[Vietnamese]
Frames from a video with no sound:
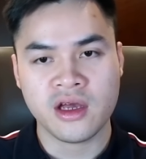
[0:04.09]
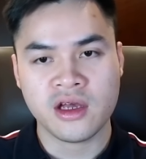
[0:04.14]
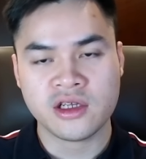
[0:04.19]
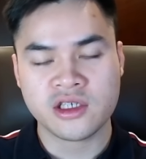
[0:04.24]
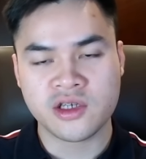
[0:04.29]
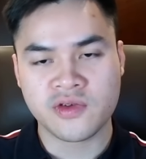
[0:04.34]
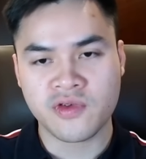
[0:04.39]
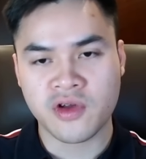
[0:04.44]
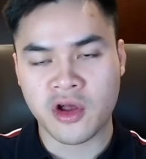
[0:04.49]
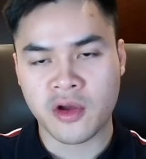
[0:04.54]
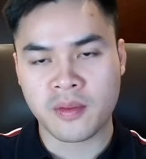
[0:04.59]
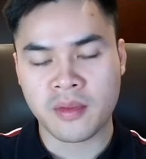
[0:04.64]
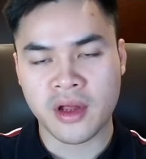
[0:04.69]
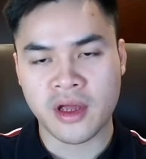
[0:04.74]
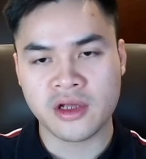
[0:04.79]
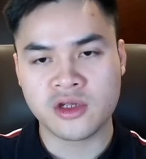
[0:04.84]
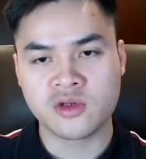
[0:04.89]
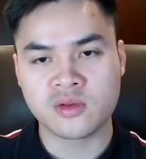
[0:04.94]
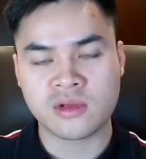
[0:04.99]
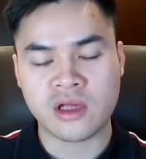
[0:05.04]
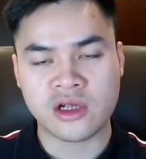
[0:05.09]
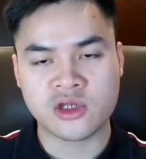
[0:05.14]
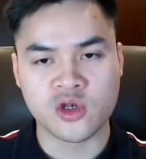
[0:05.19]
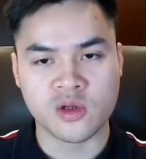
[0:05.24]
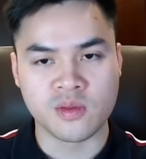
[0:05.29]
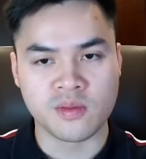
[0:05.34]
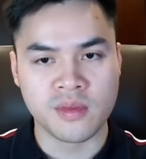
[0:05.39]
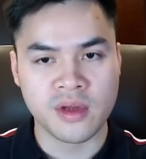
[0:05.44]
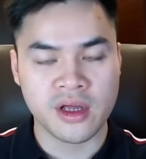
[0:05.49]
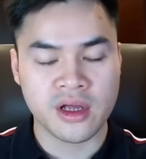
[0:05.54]
Trong ngày hôm nay chúng ta
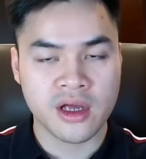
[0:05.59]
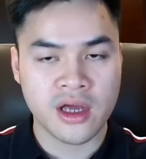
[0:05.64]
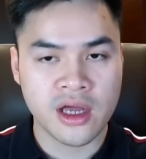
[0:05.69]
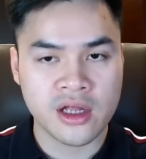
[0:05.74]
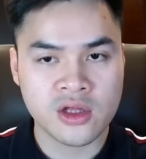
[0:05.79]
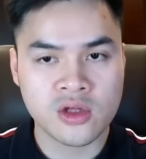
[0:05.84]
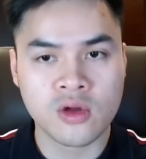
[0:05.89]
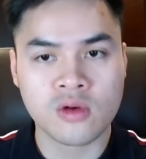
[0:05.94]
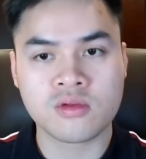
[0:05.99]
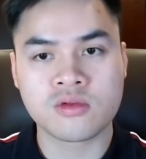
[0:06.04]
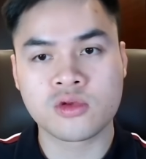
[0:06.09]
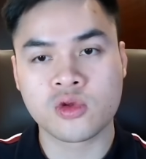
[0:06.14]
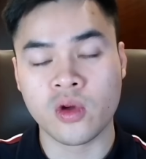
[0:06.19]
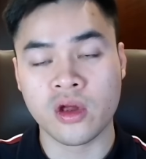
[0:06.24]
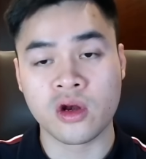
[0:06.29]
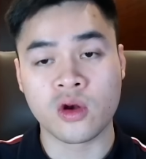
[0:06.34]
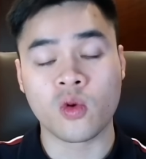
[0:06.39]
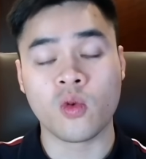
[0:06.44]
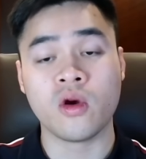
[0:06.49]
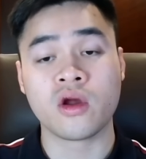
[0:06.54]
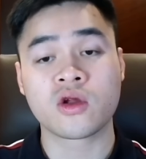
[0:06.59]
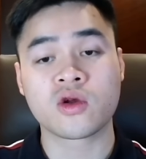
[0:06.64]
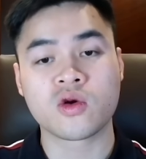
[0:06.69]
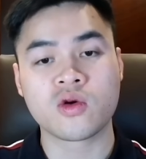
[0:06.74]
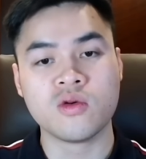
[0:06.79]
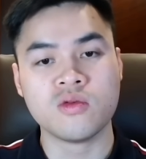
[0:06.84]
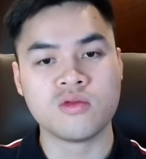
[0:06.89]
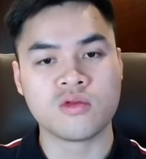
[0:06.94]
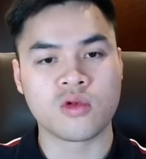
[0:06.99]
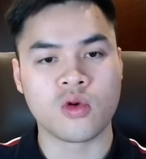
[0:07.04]
chuẩn bị kết thúc tuần cuối
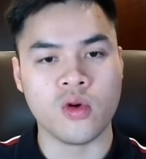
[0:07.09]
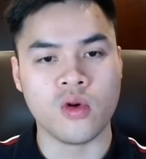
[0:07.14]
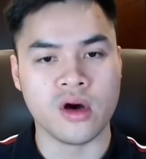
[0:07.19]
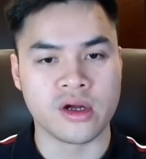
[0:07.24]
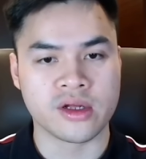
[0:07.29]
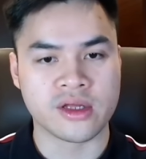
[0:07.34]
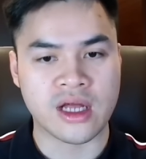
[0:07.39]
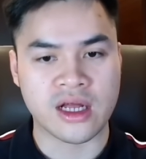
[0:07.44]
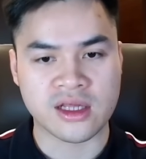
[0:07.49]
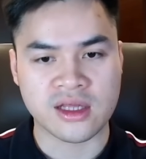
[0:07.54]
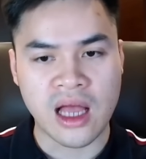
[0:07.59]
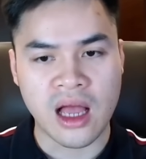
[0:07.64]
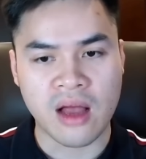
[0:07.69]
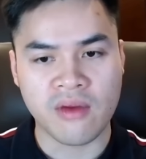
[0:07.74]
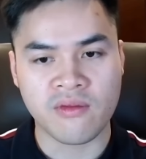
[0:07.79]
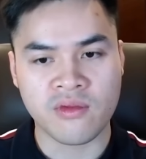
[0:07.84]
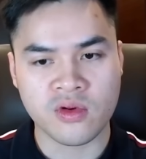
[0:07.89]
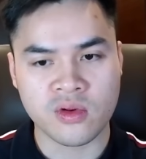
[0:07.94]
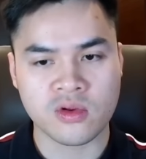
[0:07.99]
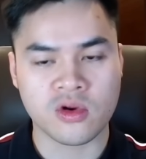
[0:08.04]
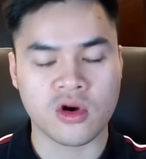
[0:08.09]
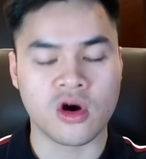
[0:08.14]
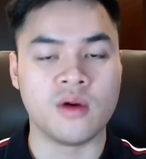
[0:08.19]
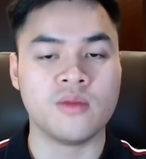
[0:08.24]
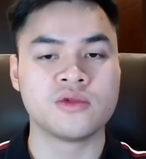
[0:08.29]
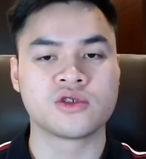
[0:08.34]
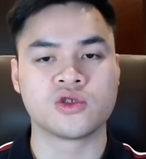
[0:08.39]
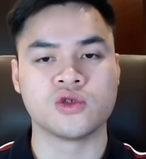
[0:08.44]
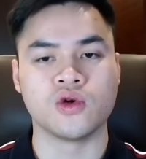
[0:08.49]
cùng của tháng 8 cũng có một